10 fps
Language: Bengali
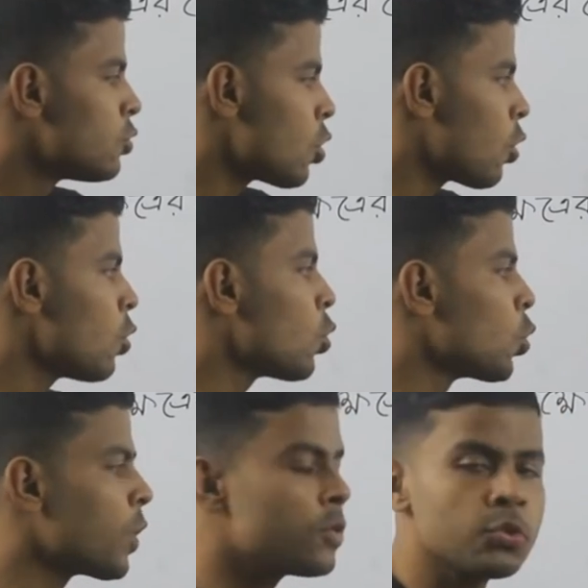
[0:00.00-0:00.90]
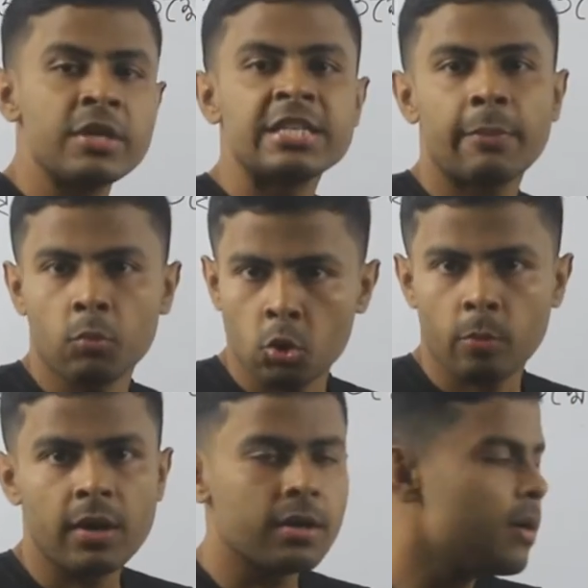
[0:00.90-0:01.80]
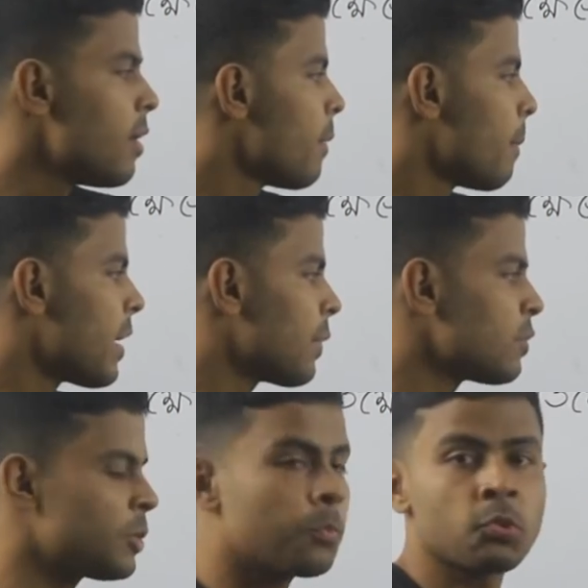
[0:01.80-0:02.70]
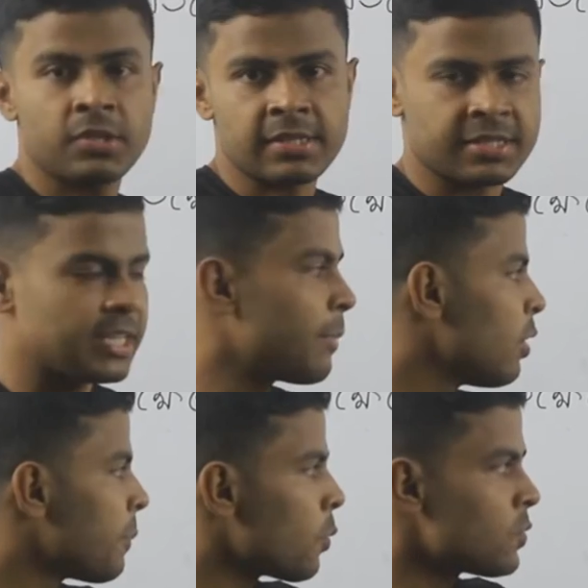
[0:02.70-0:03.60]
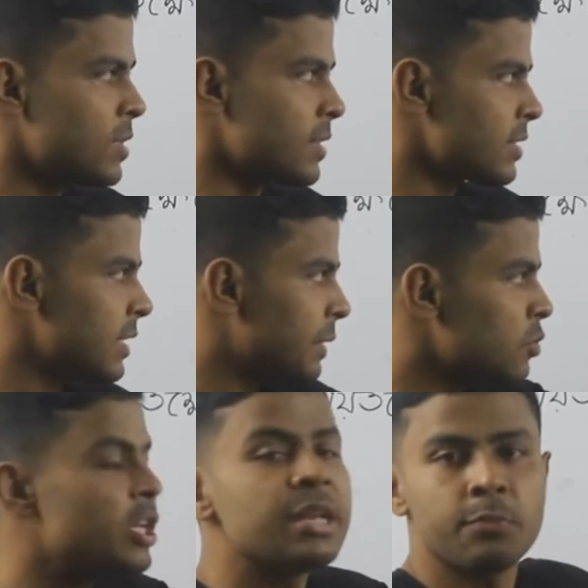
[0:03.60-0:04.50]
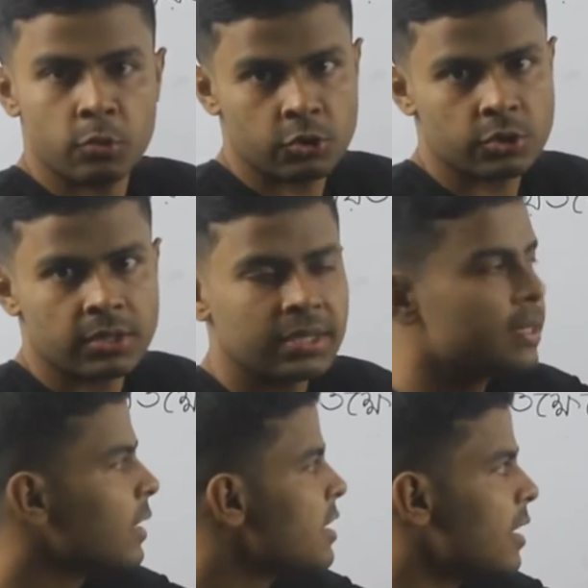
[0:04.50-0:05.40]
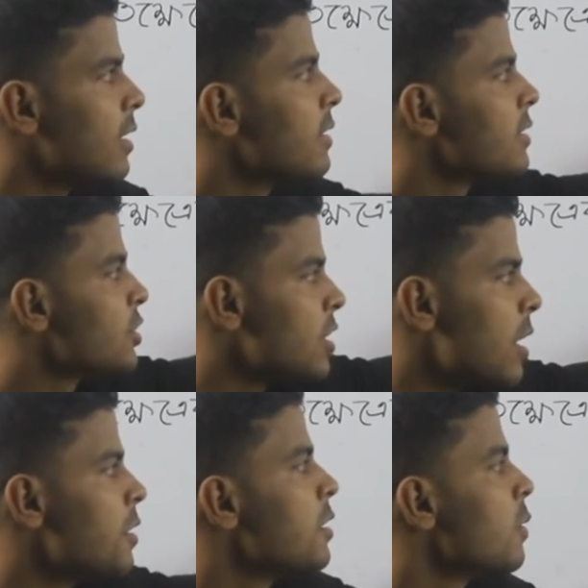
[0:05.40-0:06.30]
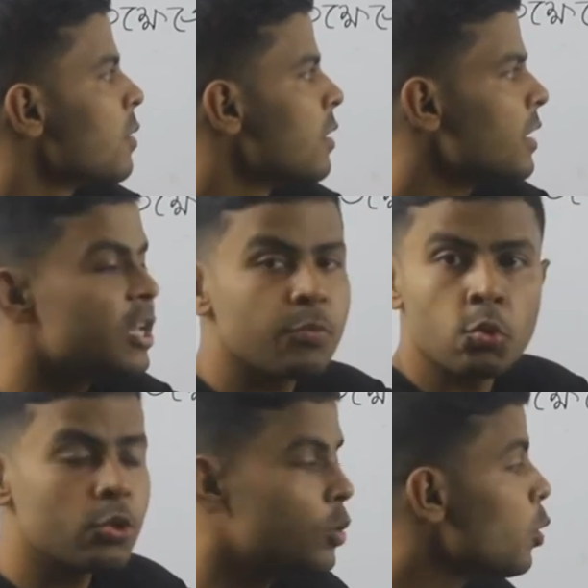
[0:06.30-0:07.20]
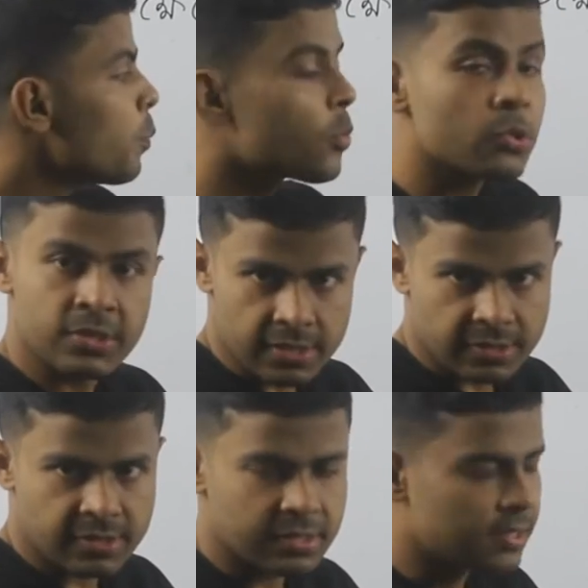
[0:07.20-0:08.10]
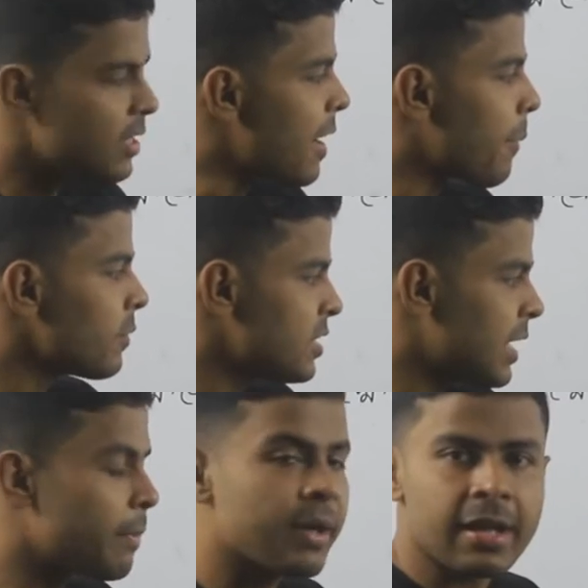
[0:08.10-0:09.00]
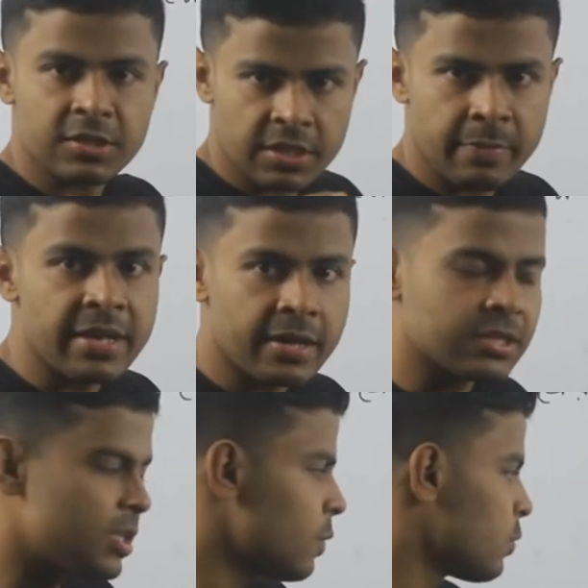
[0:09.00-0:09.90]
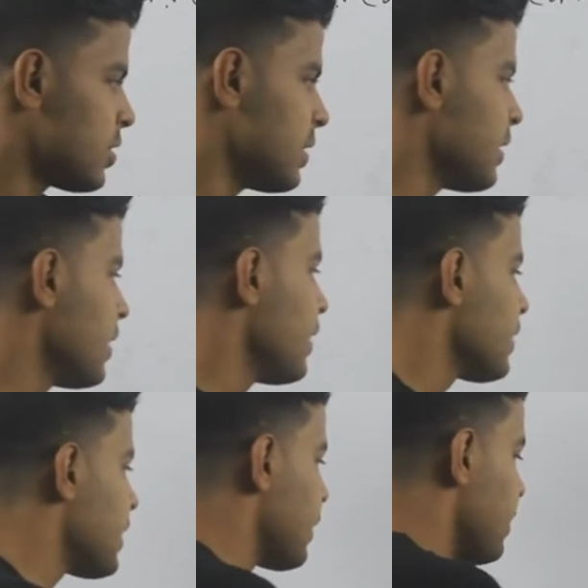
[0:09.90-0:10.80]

যখন কোনো কিছু হিসাব করবা মানে হচ্ছে প্রসেস এটাকে বলে প্রসেস এটা হচ্ছে ইনপুট ক্লিয়ার স্টার্ট ইনপুট প্রসেস ক্লিয়ার যেখানে আমরা কাজটা মেন কাজটা করছি তাহলে